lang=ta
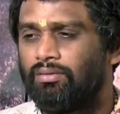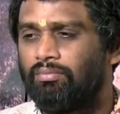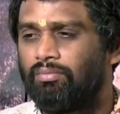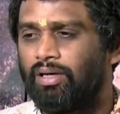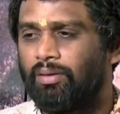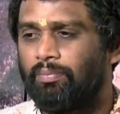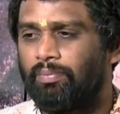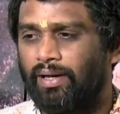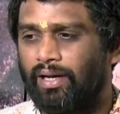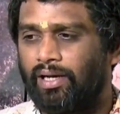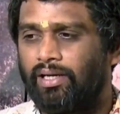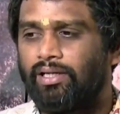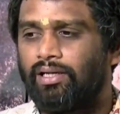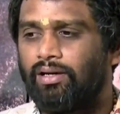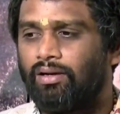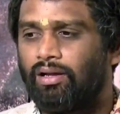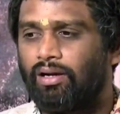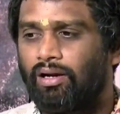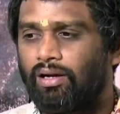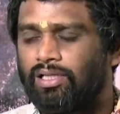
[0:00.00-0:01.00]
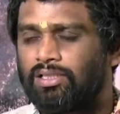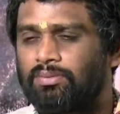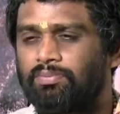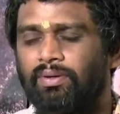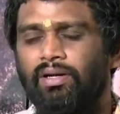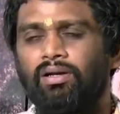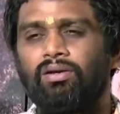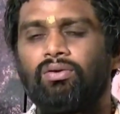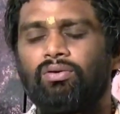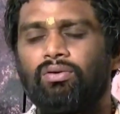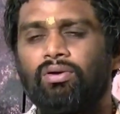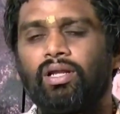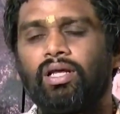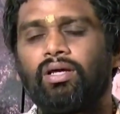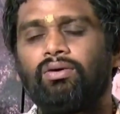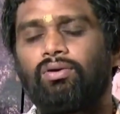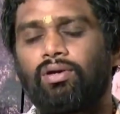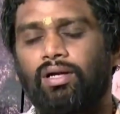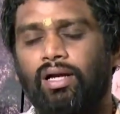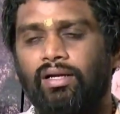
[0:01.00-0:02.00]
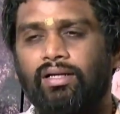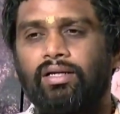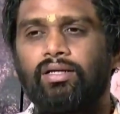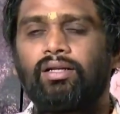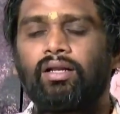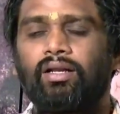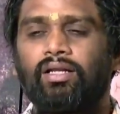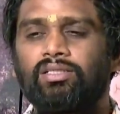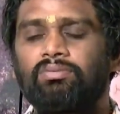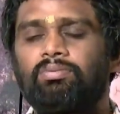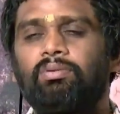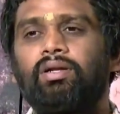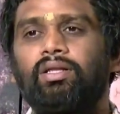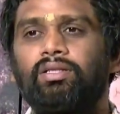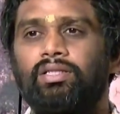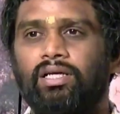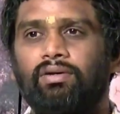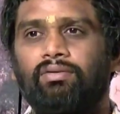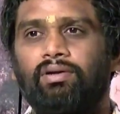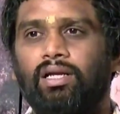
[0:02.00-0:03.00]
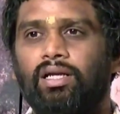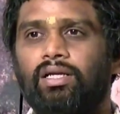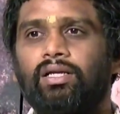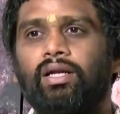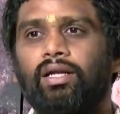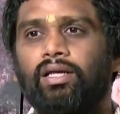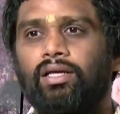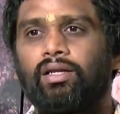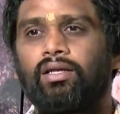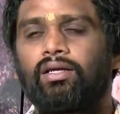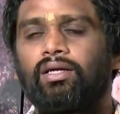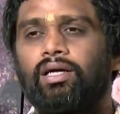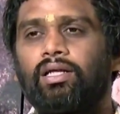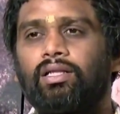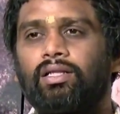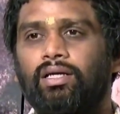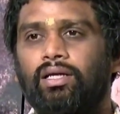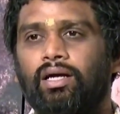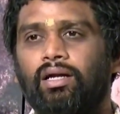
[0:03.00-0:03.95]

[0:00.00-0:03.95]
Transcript: பட் பேன் இண்டியாவில் ரிலீஸ் பண்ணோன்னே ஒரு கண்டென்ட் ரைஸ் பண்ண தேவையில்லைன்னு நினைக்கிறேன் அந்த